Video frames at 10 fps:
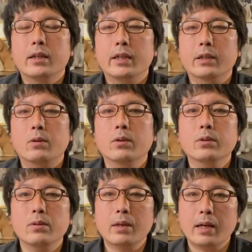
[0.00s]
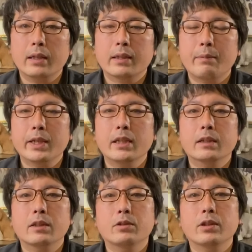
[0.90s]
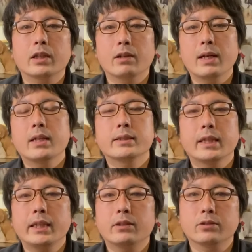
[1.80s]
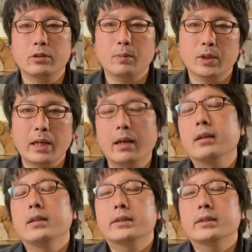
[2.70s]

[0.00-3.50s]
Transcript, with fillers: えー、この動画がためになったという方は是非グッドボタン